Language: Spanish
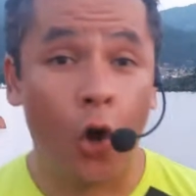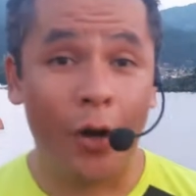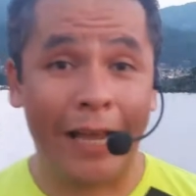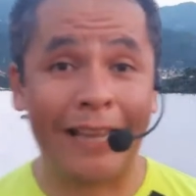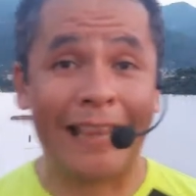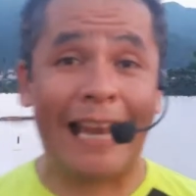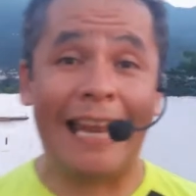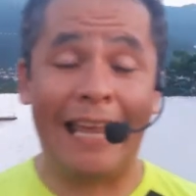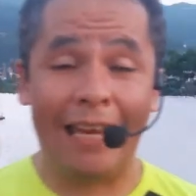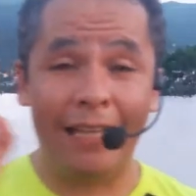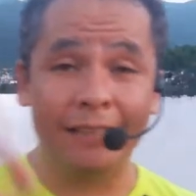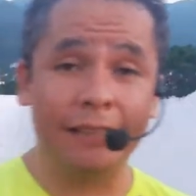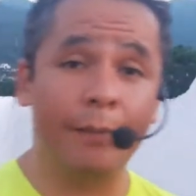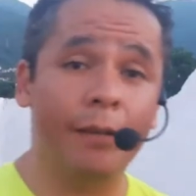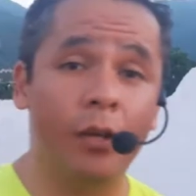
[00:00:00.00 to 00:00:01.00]
Hola, ¿qué tal?
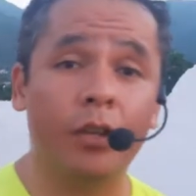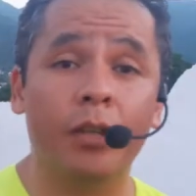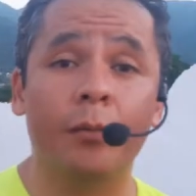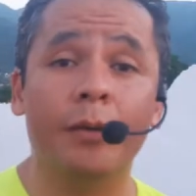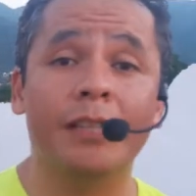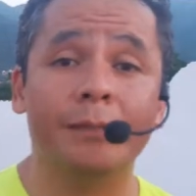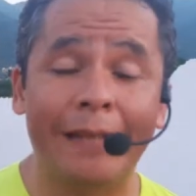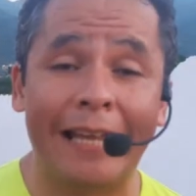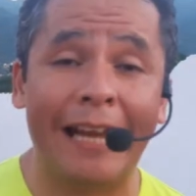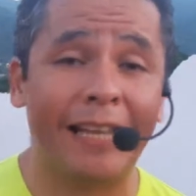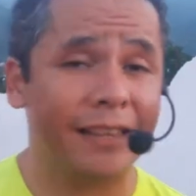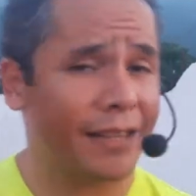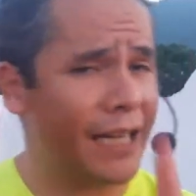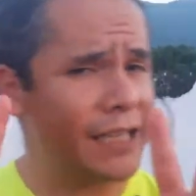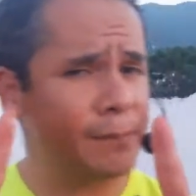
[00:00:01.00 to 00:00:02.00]
En este video te voy a
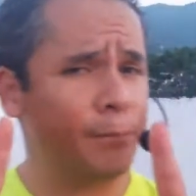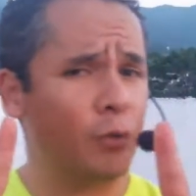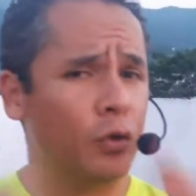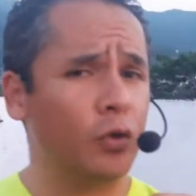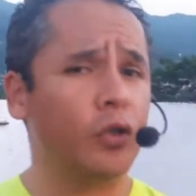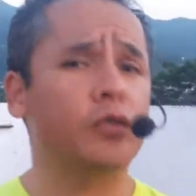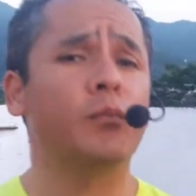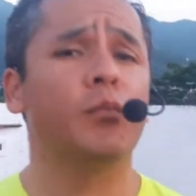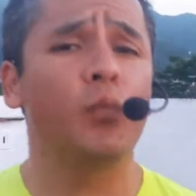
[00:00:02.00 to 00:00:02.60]
explicar tres puntos